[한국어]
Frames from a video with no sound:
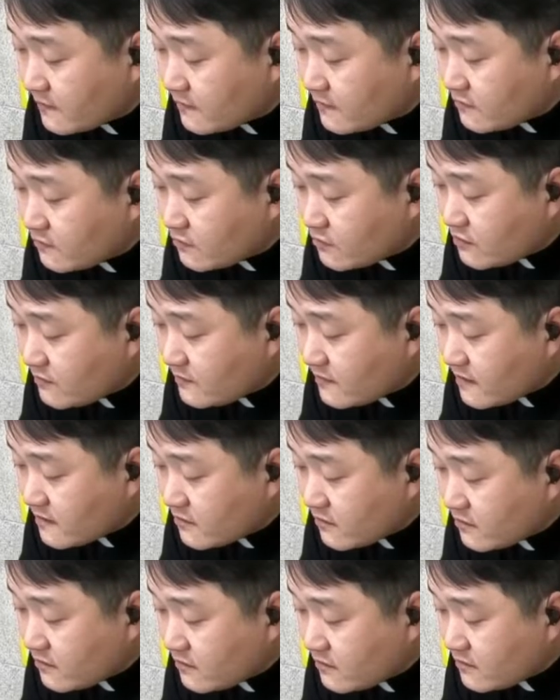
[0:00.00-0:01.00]

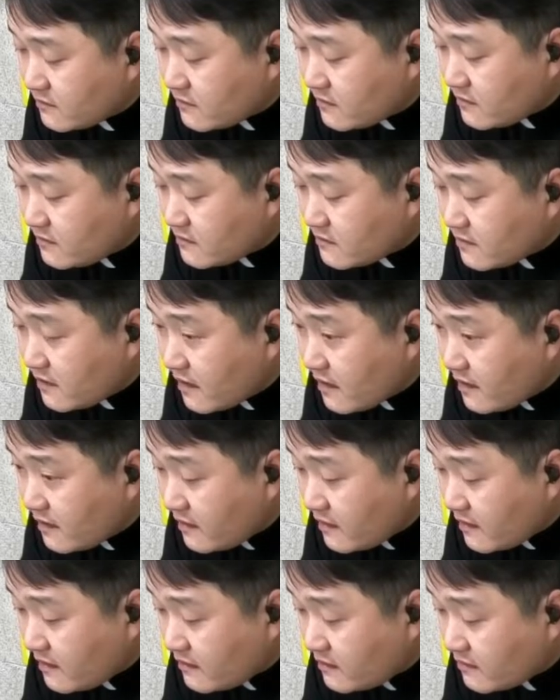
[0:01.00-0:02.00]
주님께서는
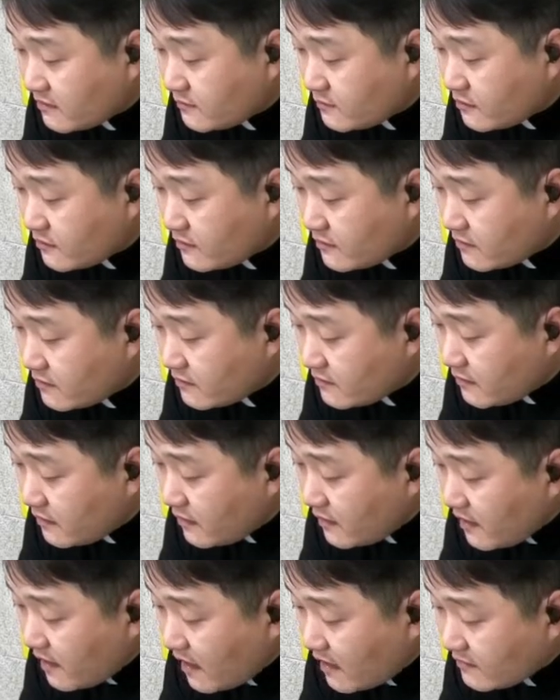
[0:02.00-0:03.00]
이스라엘의 이름을
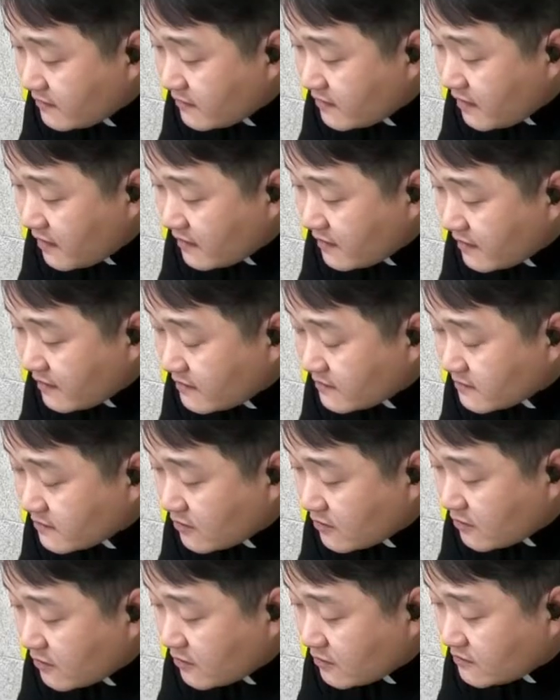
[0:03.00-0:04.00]
하늘
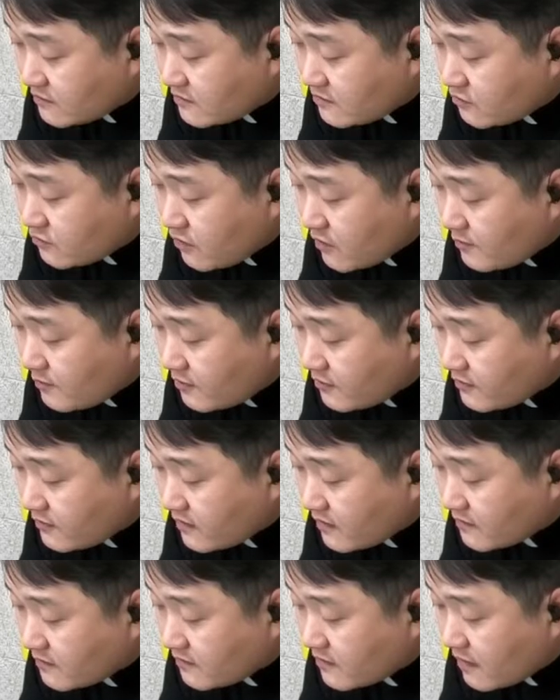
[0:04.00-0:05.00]
아래에서
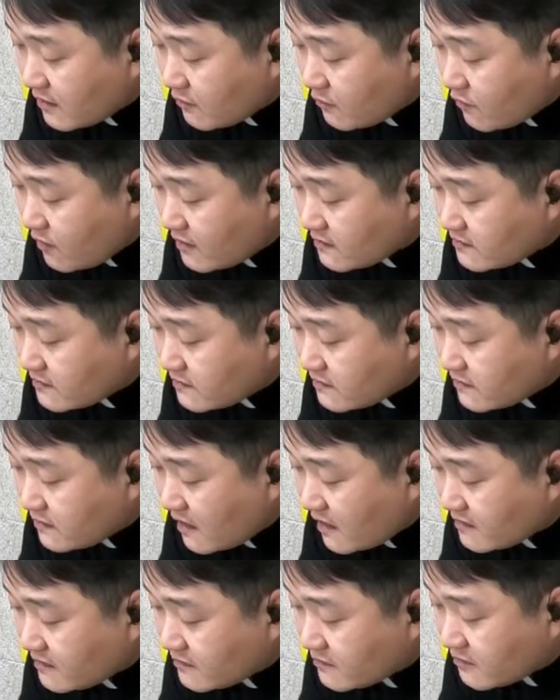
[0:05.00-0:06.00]
지워버리겠다고 하지는
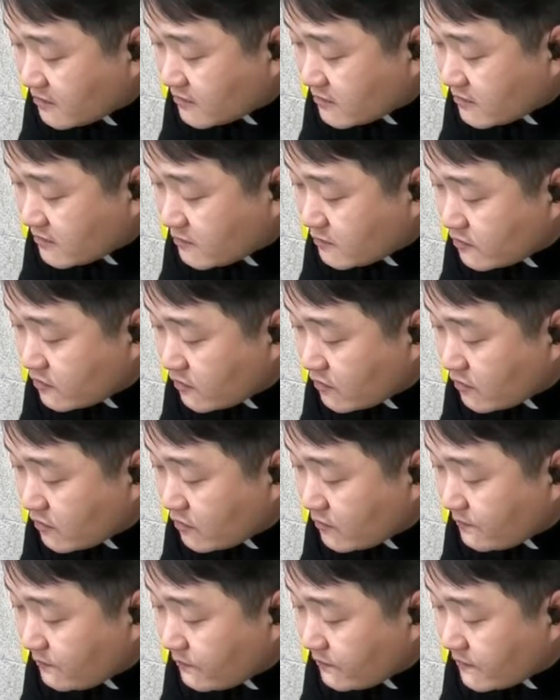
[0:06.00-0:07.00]

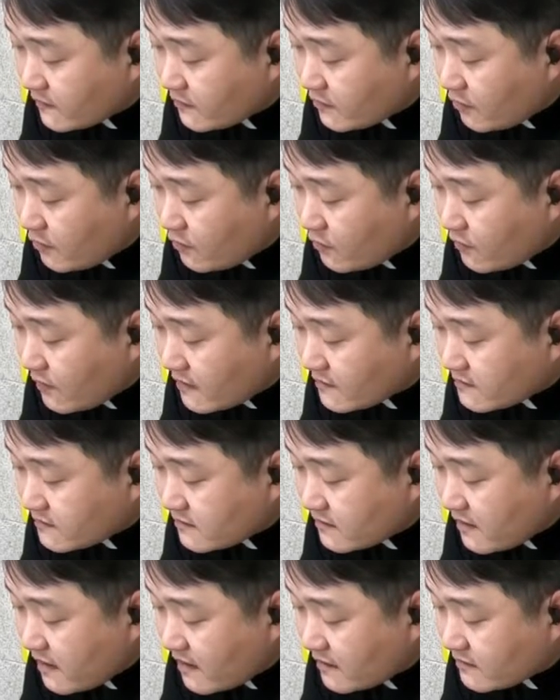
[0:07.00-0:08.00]
않으셨으므로
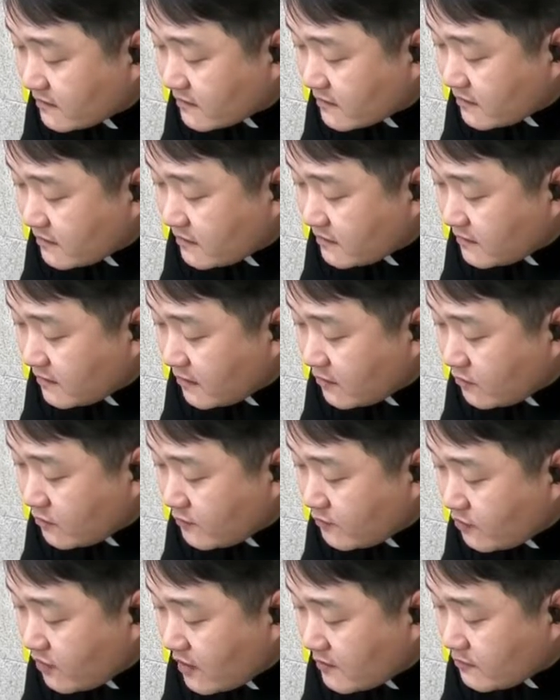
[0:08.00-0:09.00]
여호아스의 아들
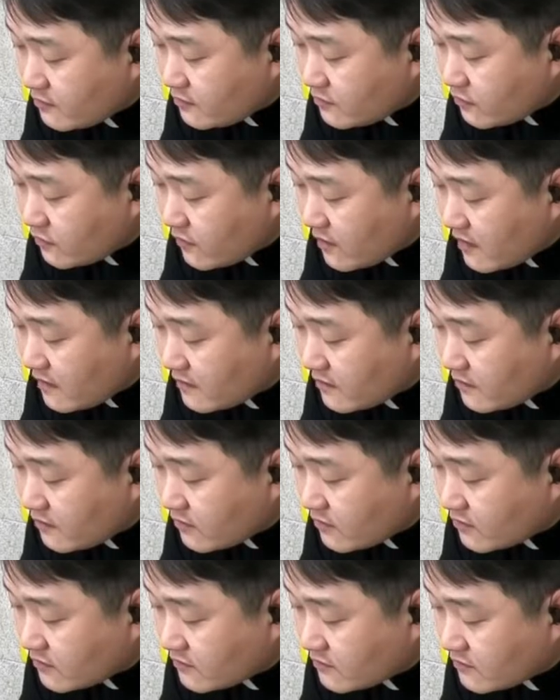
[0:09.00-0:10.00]
예로보암을
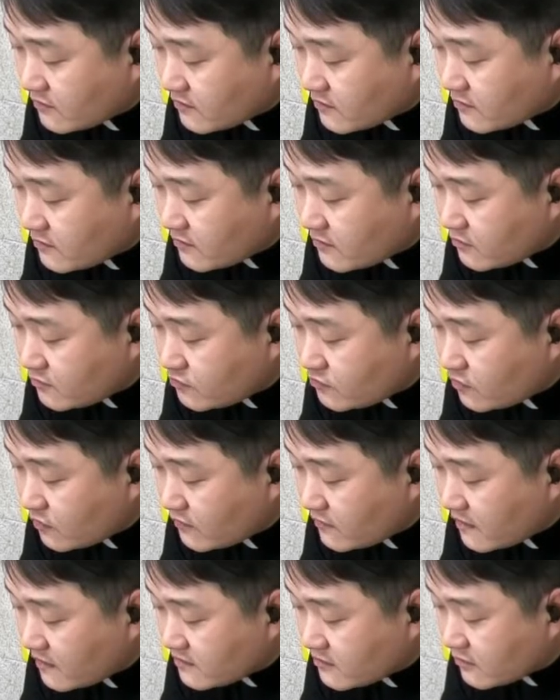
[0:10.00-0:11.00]
통하여 그들을
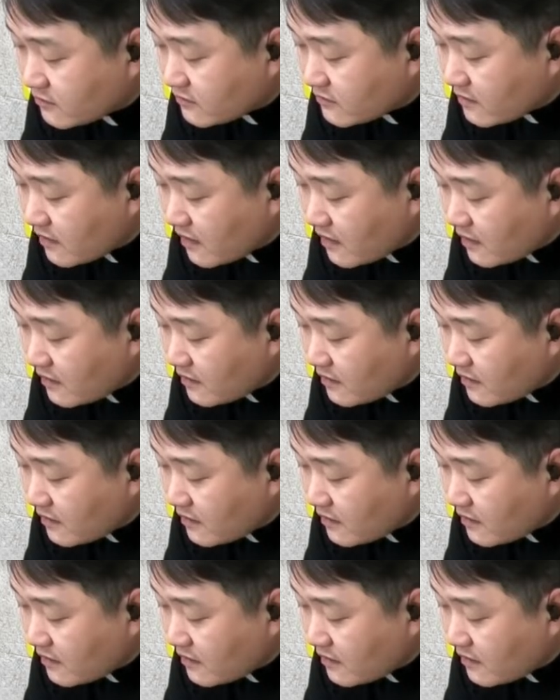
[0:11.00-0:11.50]
구원하셨다.